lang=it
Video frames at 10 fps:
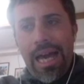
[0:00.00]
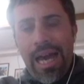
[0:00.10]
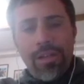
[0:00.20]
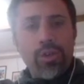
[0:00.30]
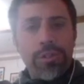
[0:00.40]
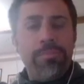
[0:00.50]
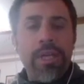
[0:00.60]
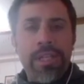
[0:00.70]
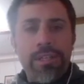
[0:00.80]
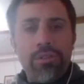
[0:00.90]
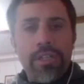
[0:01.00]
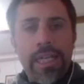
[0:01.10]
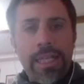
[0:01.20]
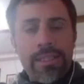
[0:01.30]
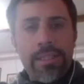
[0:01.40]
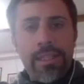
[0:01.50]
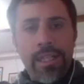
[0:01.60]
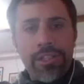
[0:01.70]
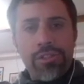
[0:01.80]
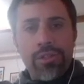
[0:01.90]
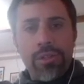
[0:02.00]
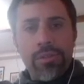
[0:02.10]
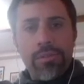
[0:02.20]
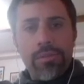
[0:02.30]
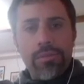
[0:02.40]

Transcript: ha lo spirito dell'anticristo?